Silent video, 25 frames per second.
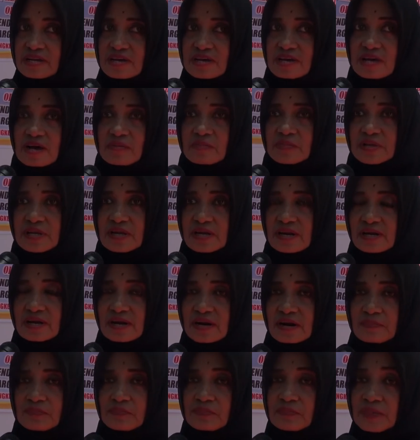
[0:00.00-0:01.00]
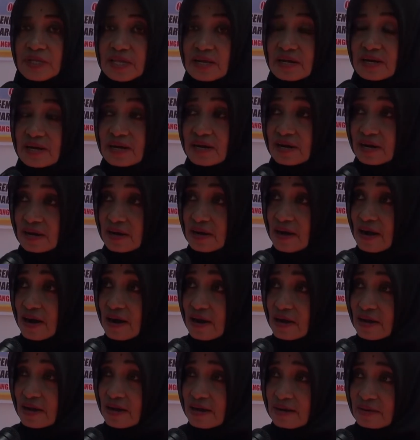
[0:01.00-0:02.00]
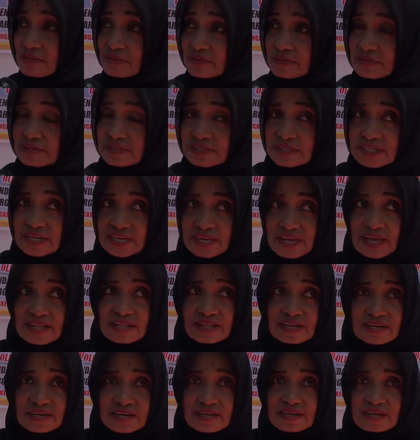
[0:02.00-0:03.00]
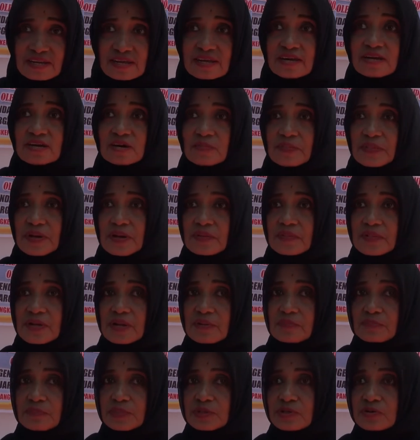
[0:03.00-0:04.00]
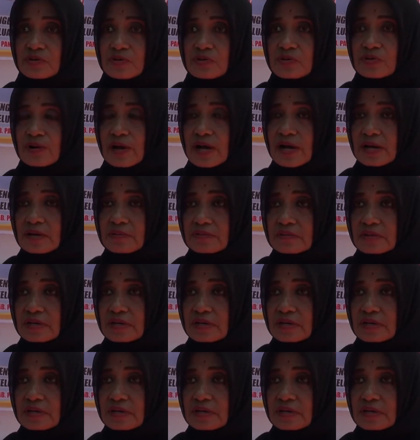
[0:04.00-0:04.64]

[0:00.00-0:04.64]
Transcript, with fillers: ini yang menyelenggarakan kegiatan ini kepala bidang penyuluhan